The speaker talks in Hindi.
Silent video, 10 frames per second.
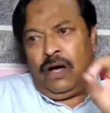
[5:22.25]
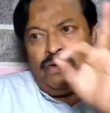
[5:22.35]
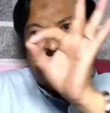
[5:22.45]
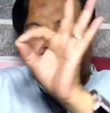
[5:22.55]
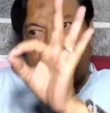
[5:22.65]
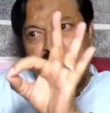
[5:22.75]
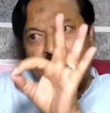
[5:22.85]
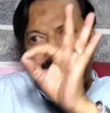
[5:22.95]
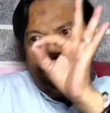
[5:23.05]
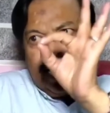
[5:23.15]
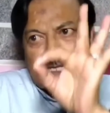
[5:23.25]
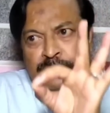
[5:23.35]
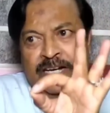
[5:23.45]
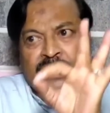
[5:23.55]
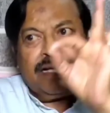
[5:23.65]
और सेक्सुअल
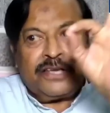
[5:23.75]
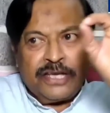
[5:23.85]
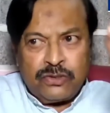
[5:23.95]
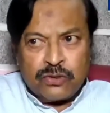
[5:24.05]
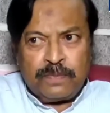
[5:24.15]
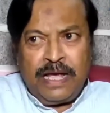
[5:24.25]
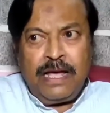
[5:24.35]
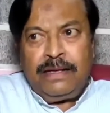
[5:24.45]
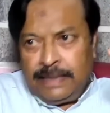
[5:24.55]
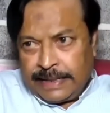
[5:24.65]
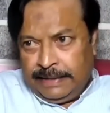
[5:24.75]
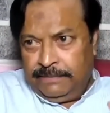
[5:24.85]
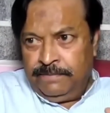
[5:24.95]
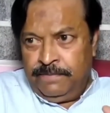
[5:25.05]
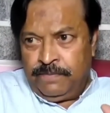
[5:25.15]
हेरासमेंट का केस उस पर लगे
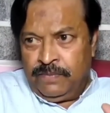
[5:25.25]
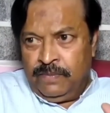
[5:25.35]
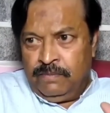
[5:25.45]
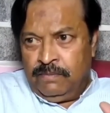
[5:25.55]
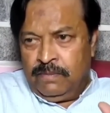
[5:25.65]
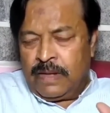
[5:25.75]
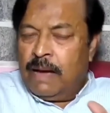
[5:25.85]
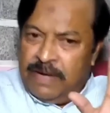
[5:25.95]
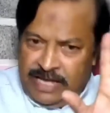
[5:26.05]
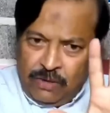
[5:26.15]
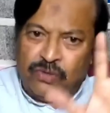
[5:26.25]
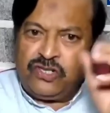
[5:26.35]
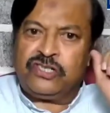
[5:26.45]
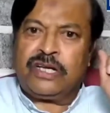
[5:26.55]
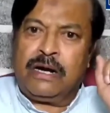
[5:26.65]
अब मैं ये
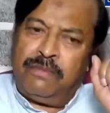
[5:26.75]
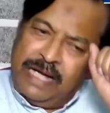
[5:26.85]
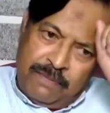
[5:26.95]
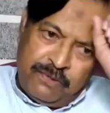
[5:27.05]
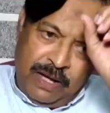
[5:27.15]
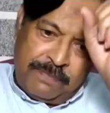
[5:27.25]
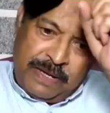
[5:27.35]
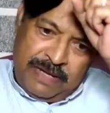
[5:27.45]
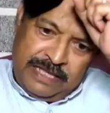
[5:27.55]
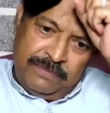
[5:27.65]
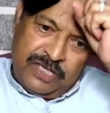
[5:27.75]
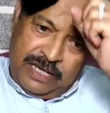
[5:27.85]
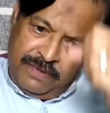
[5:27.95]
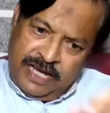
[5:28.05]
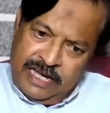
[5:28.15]
कोशिश कर रहा हूँ मैं आपको आपके माध्यम
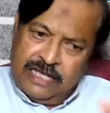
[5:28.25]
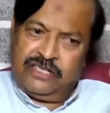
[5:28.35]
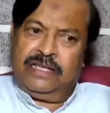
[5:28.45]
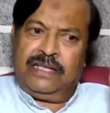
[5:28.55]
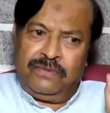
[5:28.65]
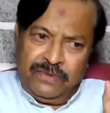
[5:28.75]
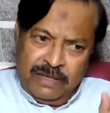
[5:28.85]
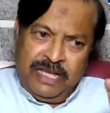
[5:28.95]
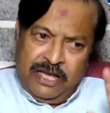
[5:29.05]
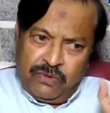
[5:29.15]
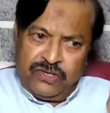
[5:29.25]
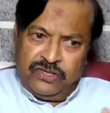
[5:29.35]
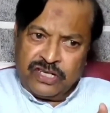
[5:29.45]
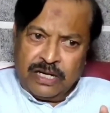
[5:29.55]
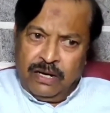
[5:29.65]
से ये भी कहना चाहता हूँ कि मैं ये
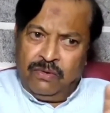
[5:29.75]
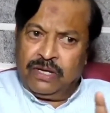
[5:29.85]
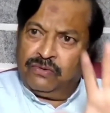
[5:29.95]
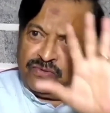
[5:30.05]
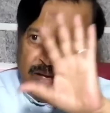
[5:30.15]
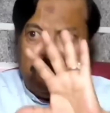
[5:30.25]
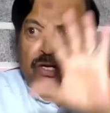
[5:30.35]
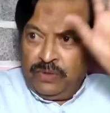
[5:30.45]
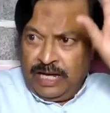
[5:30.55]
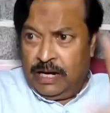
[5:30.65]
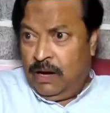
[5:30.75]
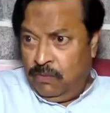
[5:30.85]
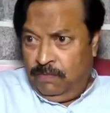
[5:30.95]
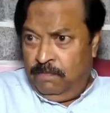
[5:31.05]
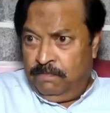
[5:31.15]
कोशिश कर रहा हूँ कि उस फैमिली को यहाँ
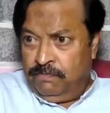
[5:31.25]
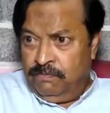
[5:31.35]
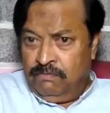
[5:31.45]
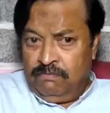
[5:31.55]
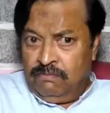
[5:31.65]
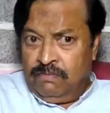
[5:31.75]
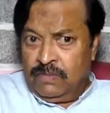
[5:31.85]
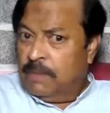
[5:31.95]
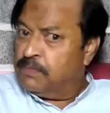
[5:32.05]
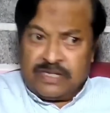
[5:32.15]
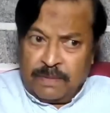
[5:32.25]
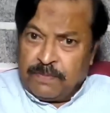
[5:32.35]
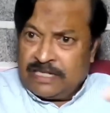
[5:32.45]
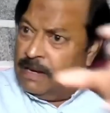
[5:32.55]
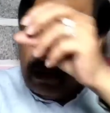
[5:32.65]
अब
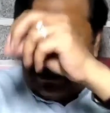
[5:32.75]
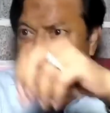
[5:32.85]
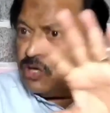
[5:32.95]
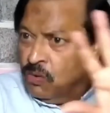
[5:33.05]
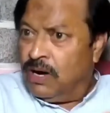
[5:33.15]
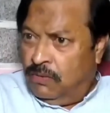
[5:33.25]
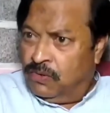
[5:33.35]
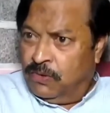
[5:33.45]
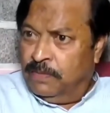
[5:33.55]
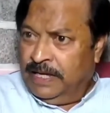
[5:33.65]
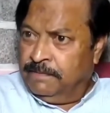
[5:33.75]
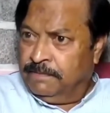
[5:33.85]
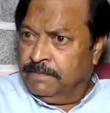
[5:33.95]
सबके सामने पेश करूँगा उनको मैं